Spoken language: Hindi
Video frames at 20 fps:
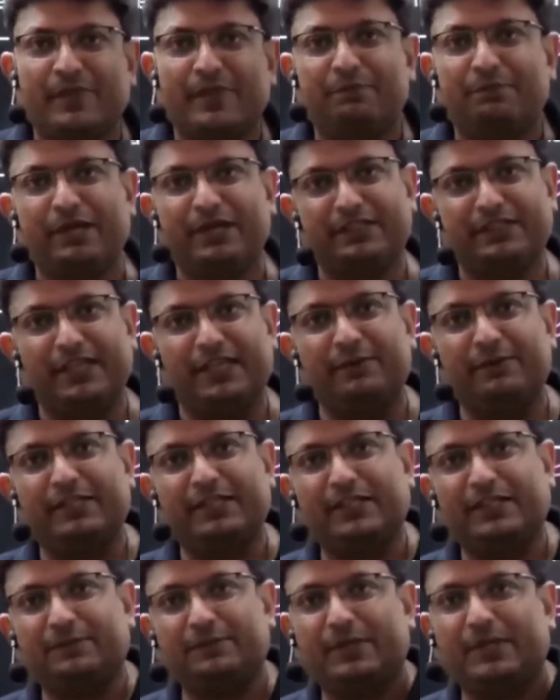फिर तीन
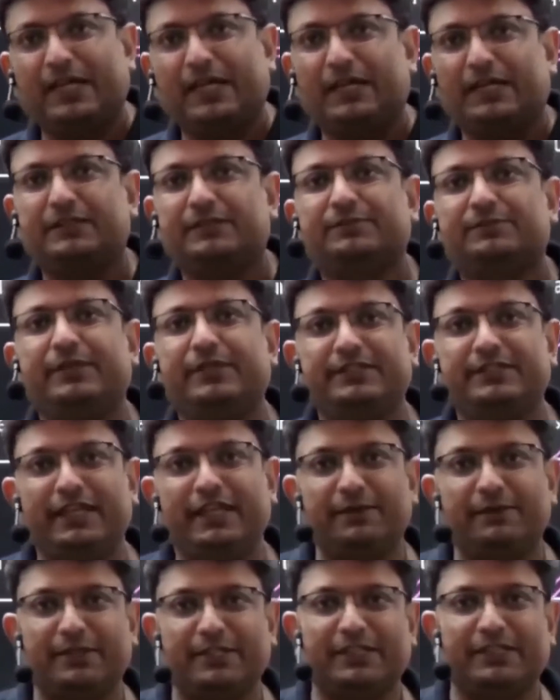बजे तक पढ़ा फिर
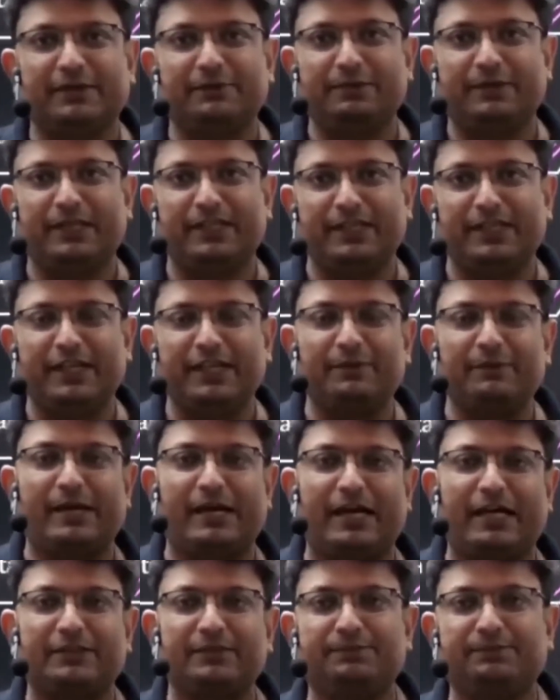तीन बजे तक पढ़ने के
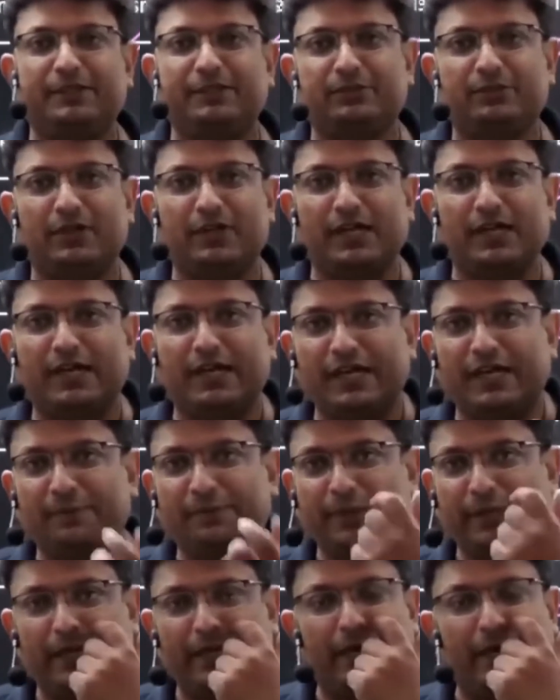बाद फिर थोड़ा खाया
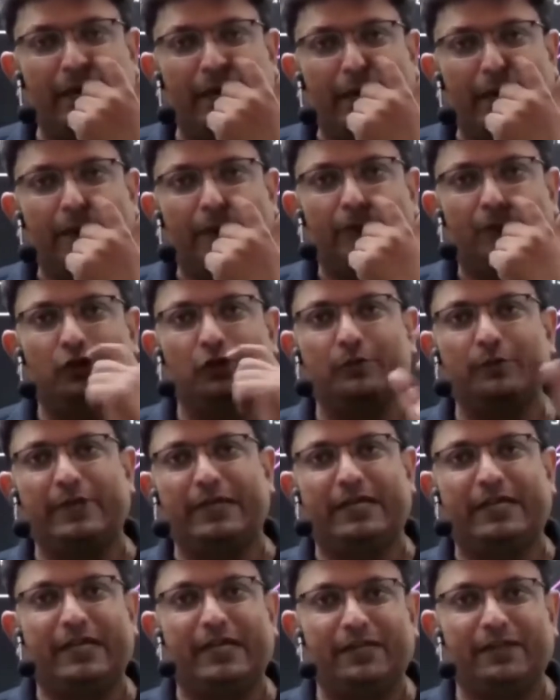पिया
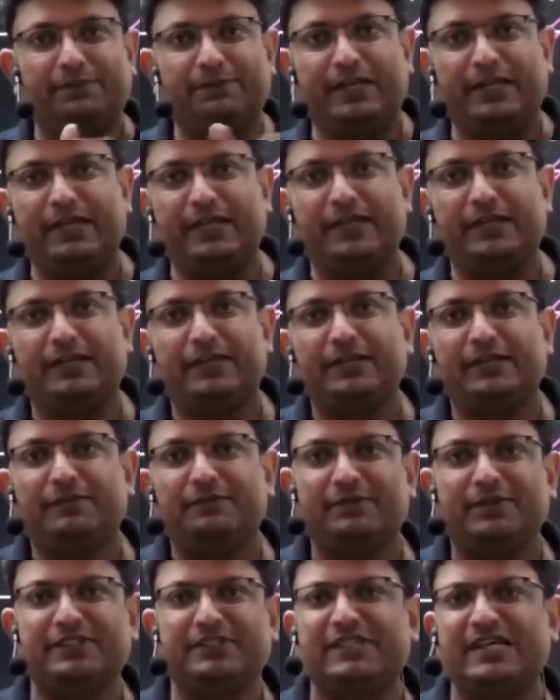घूमे टहले फिरे
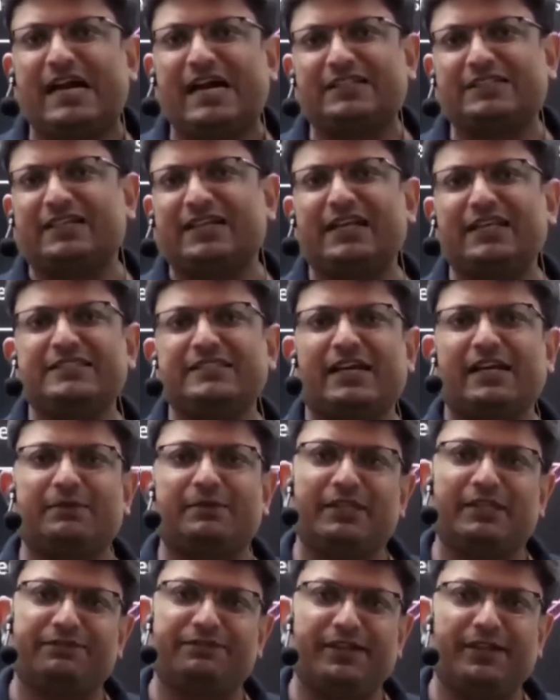फिर चार साढ़े चार
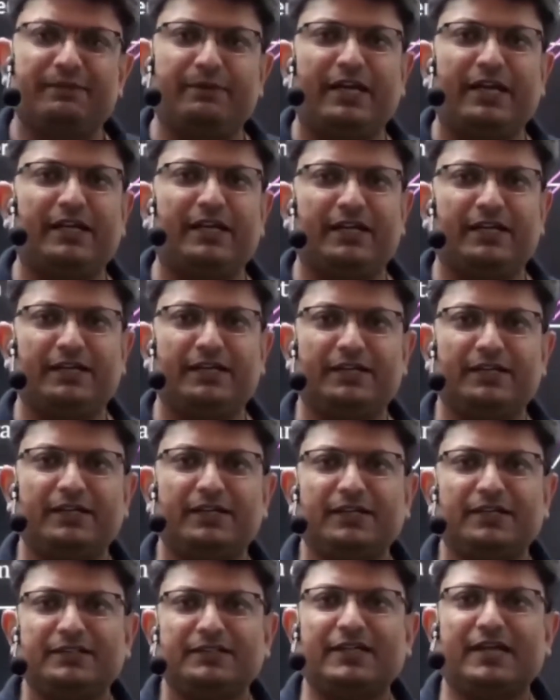बजे फिर बैठ गए
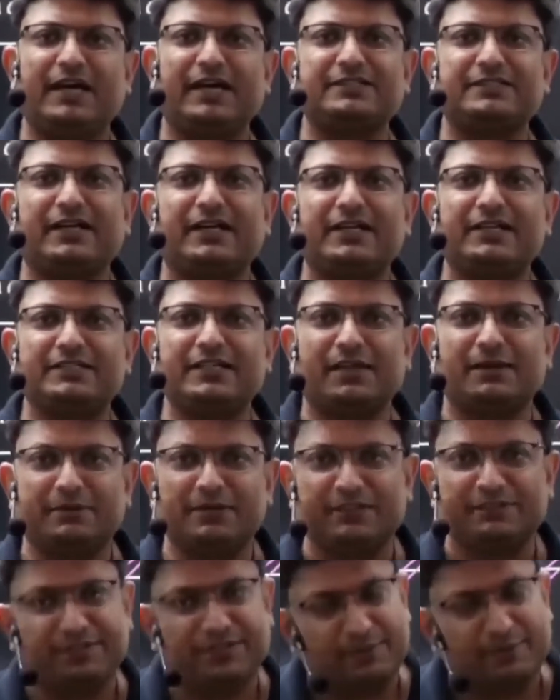चार साढ़े चार
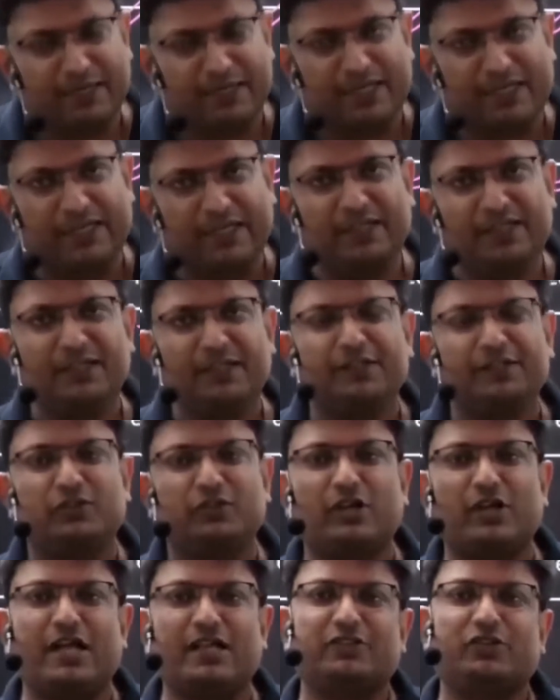बजे फिर बैठे
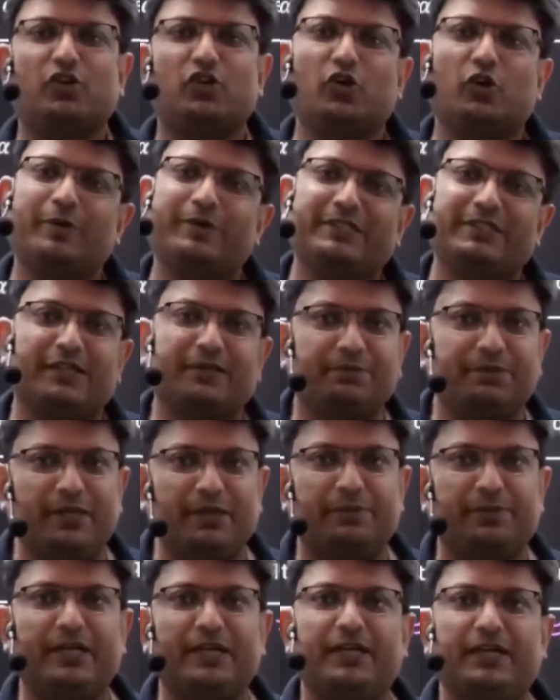तो रात को नौ बजे तक
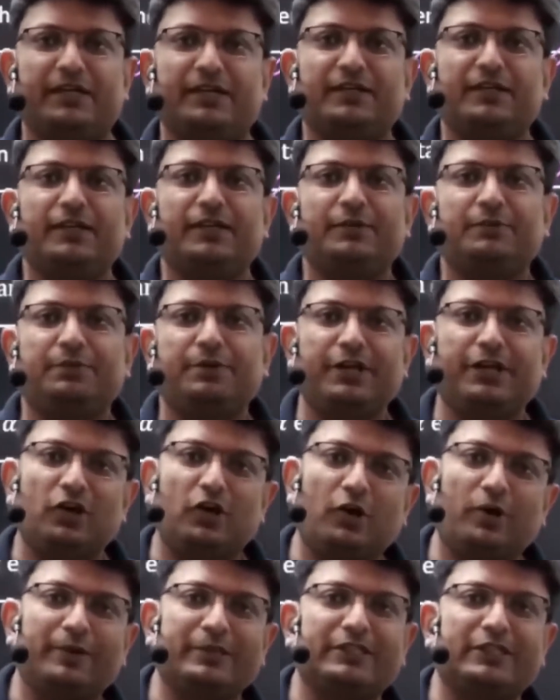फिर पढ़े फिर
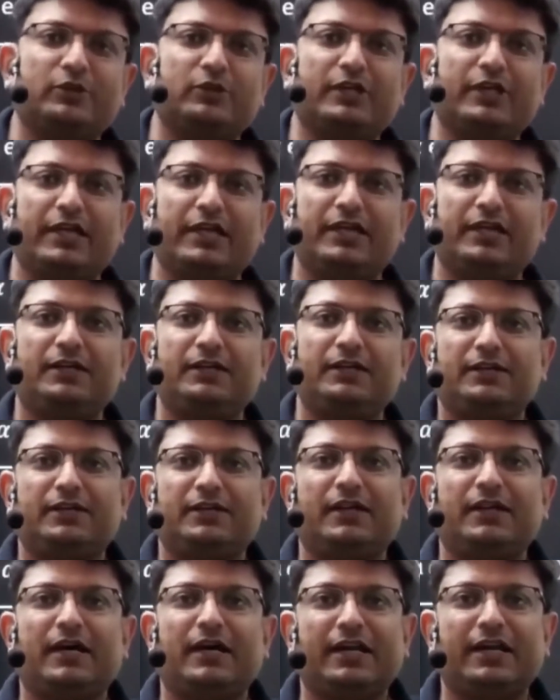नौ बजे उठे
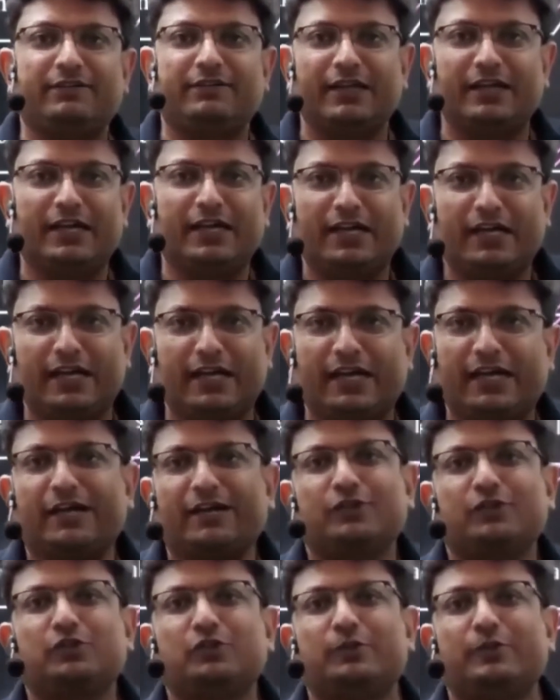खाना वाना खाया
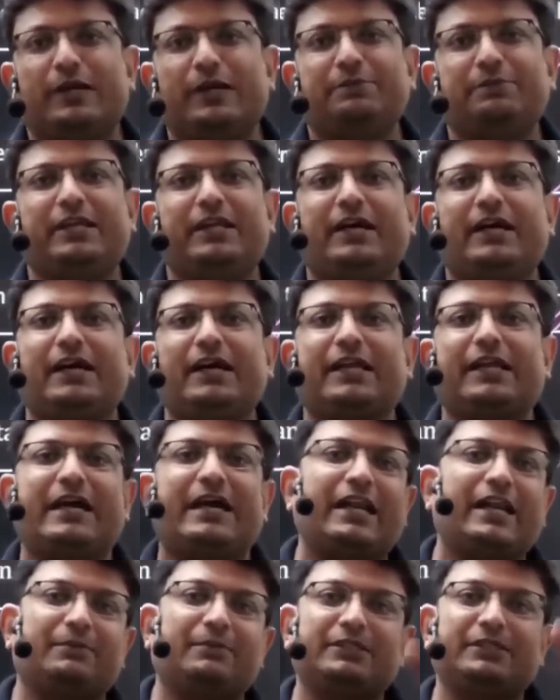घूमा फिरा
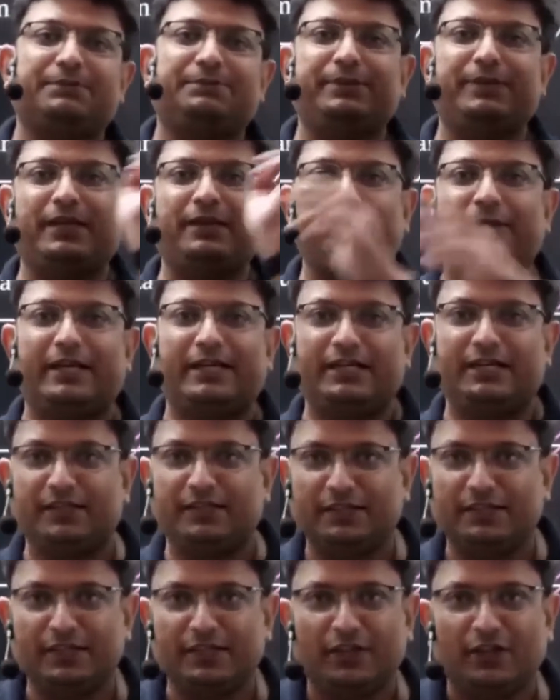ग्यारह बजे फिर बैठे
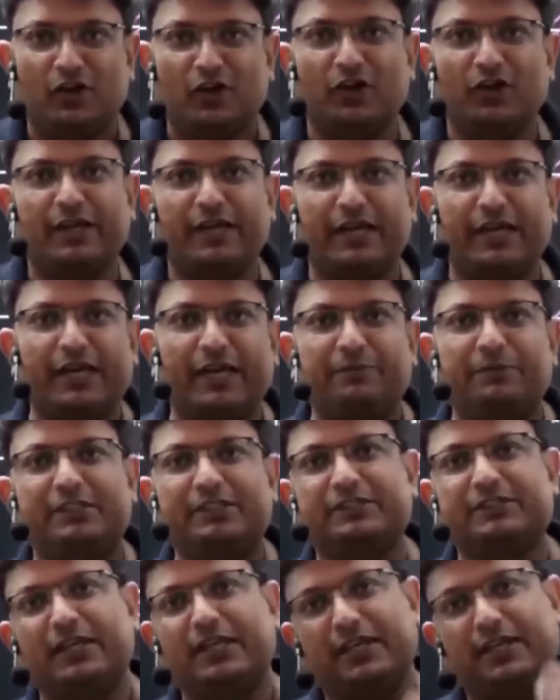और ग्यारह
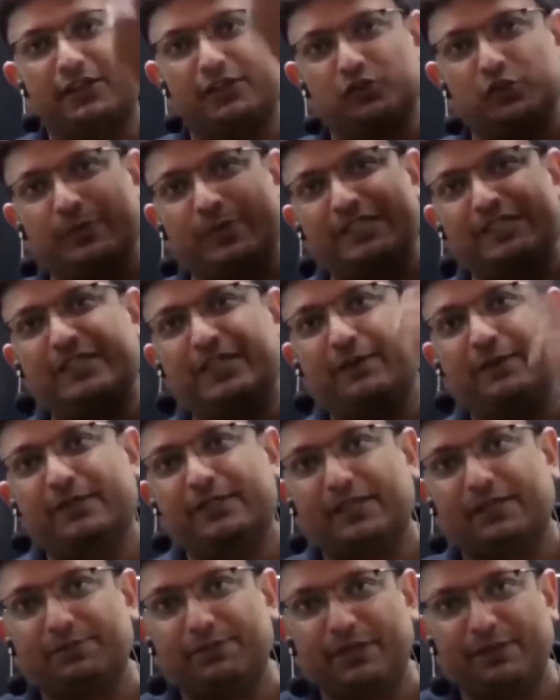बजे से लेकर सुबह छह बजे
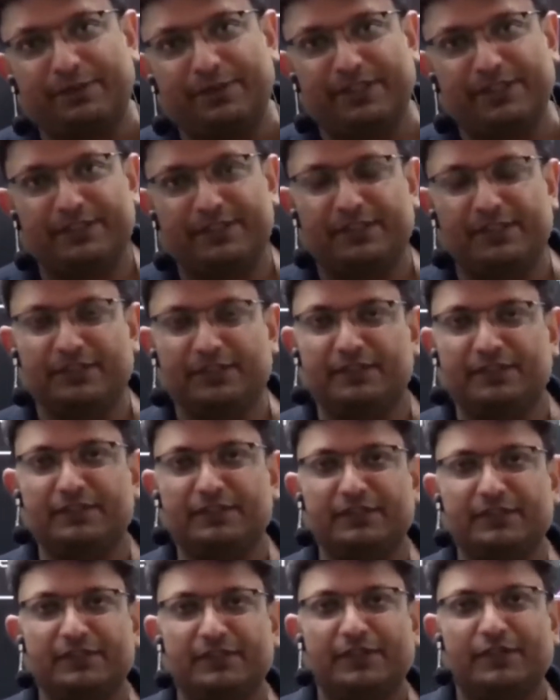तक फिर पढ़ते थे
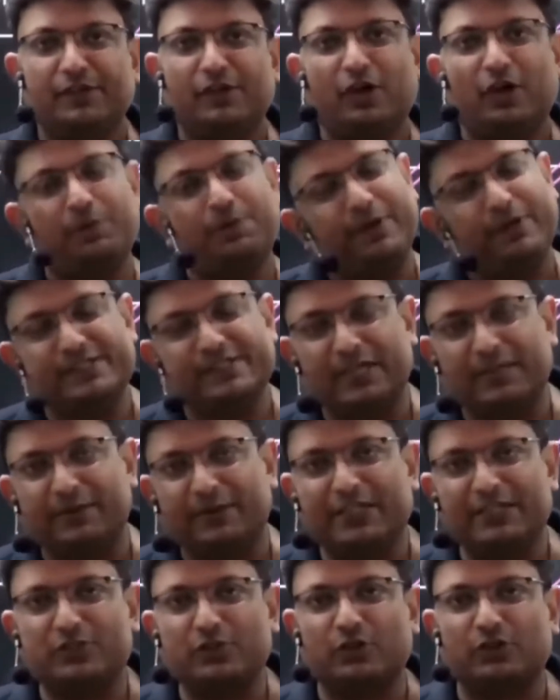और फिर छह
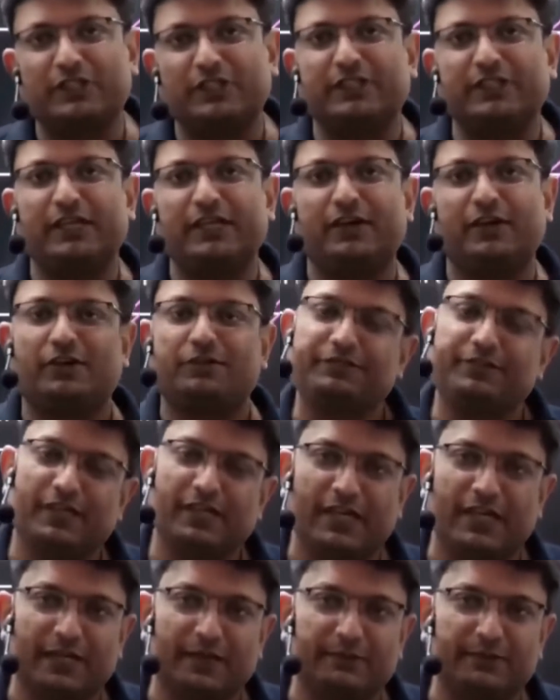बजे सोते थे और फिर
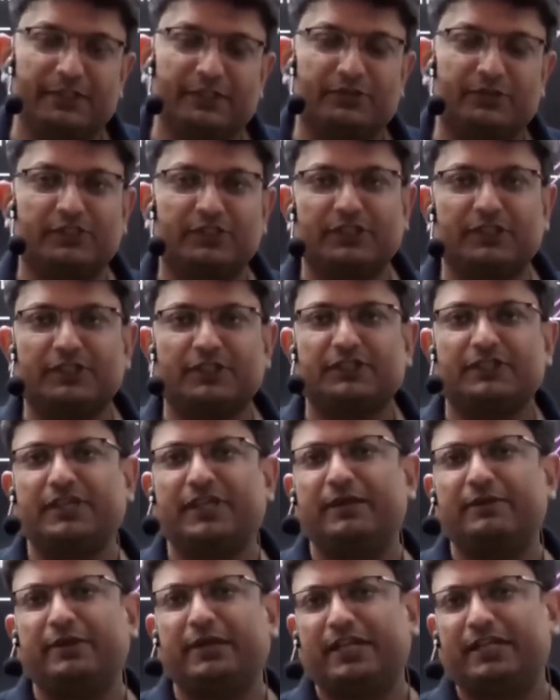ग्यारह बजे उठते थे
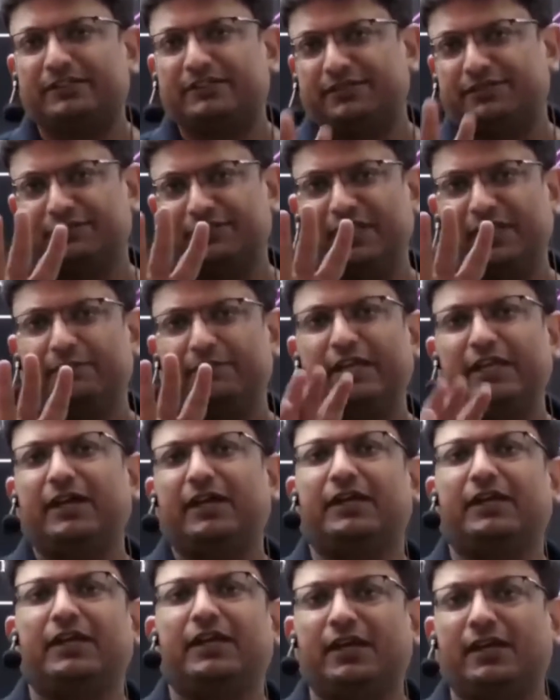ये मैंने सिर्फ तीन
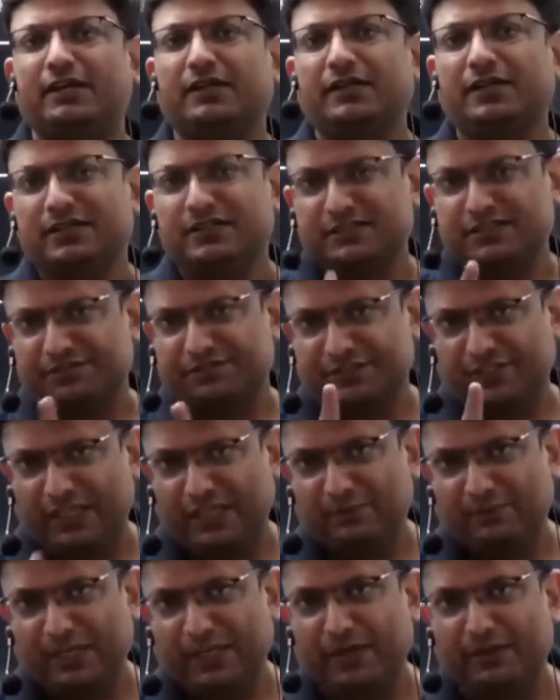महीना किया सिर्फ
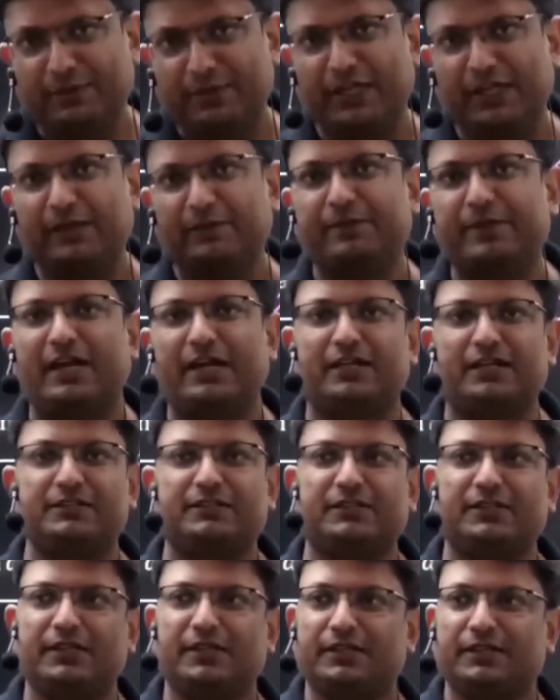तीन महीना मैंने ये
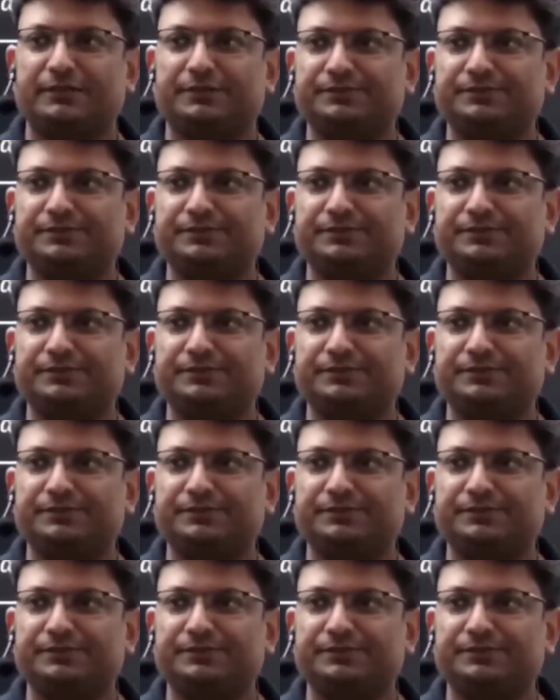प्रैक्टिस किया